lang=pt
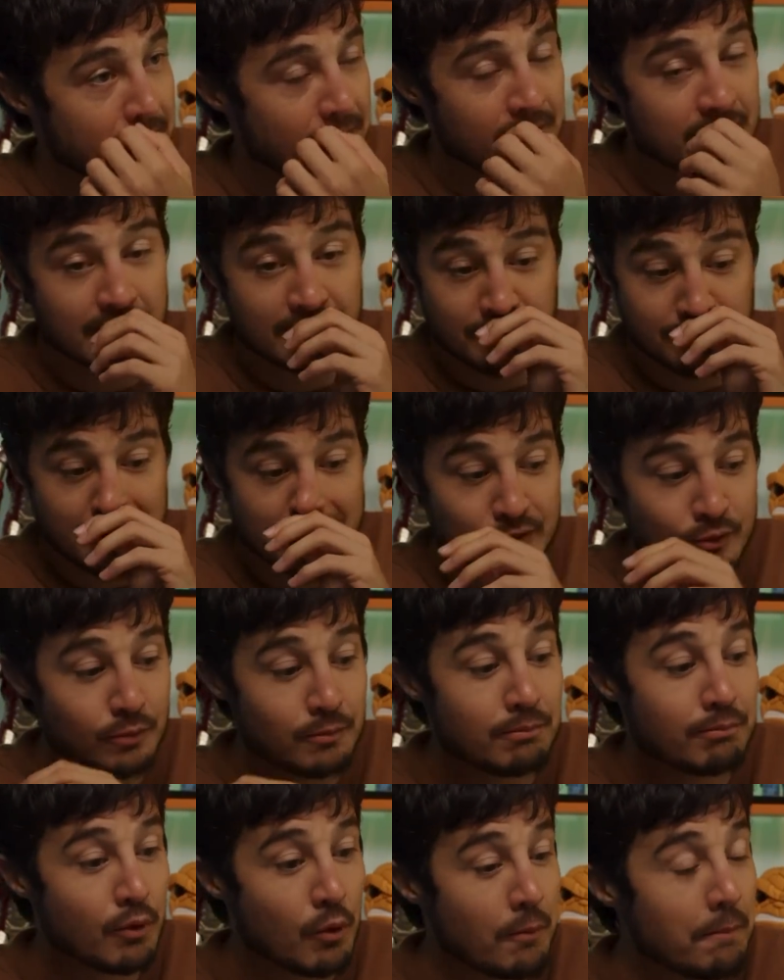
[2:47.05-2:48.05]
A gente passou
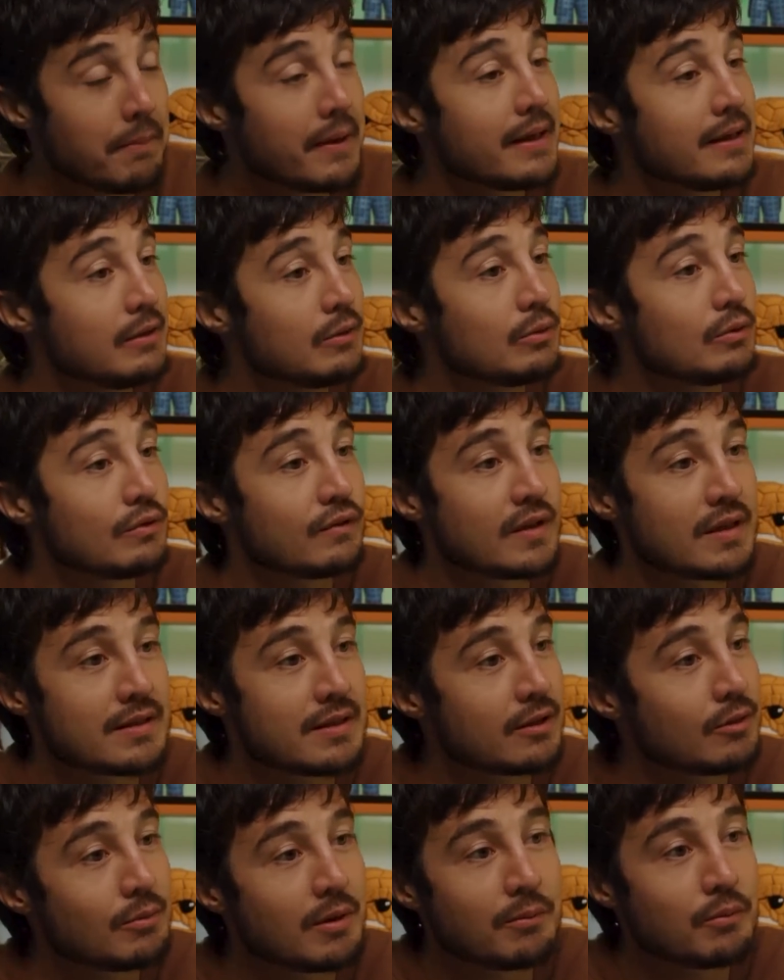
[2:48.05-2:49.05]
um bom período
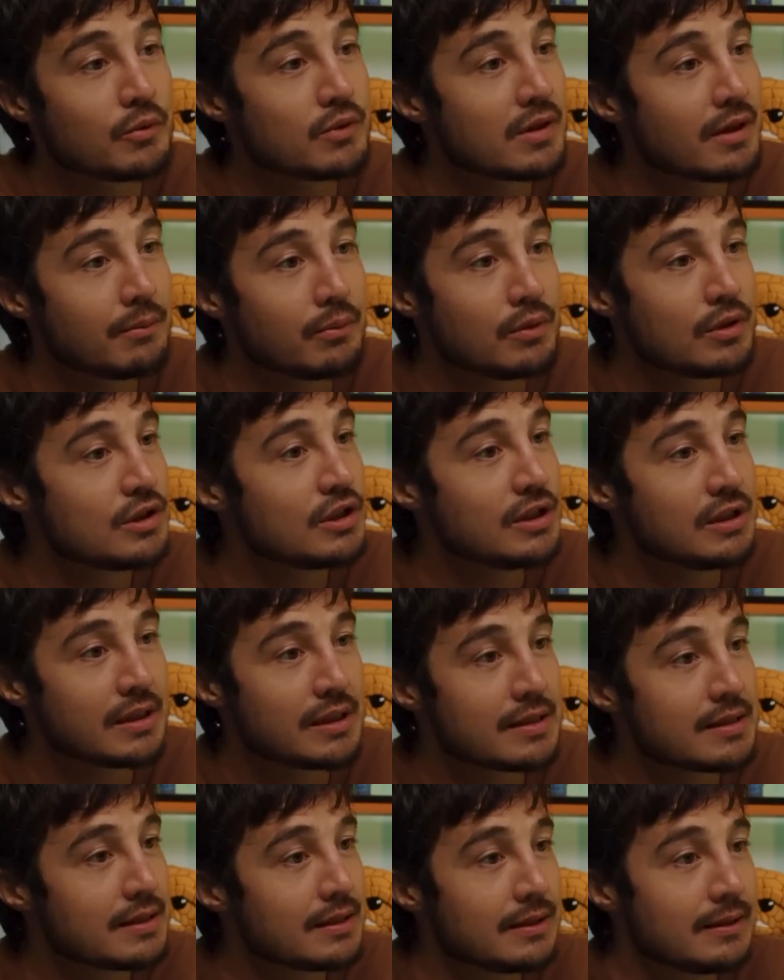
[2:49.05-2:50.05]
fazendo uma música por
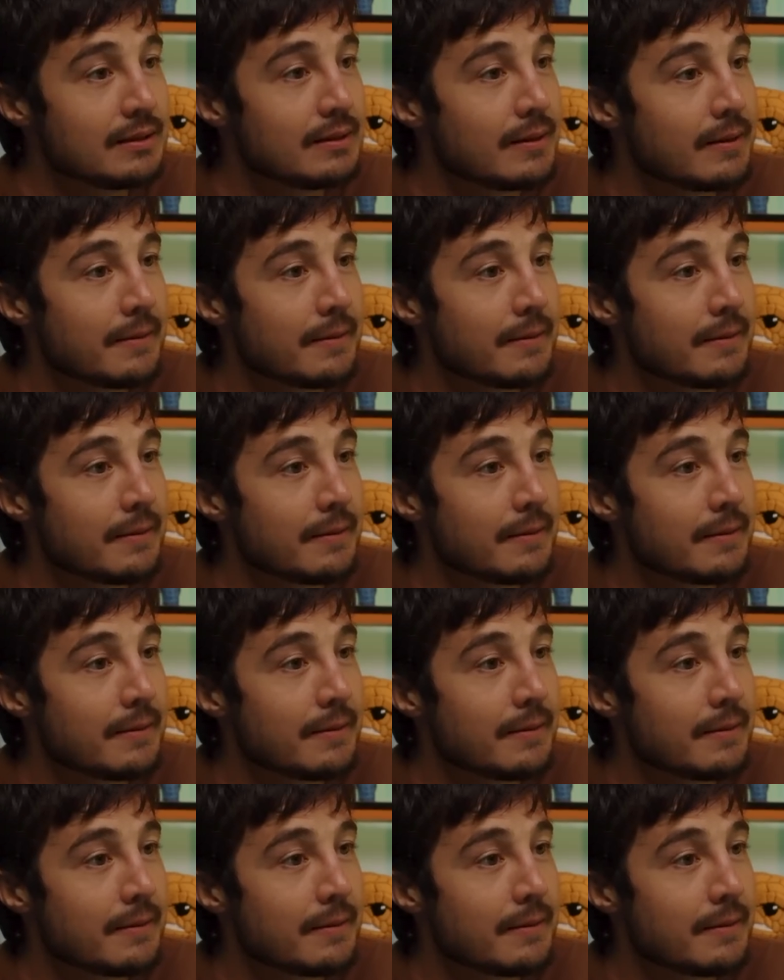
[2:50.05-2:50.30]
dia, assim.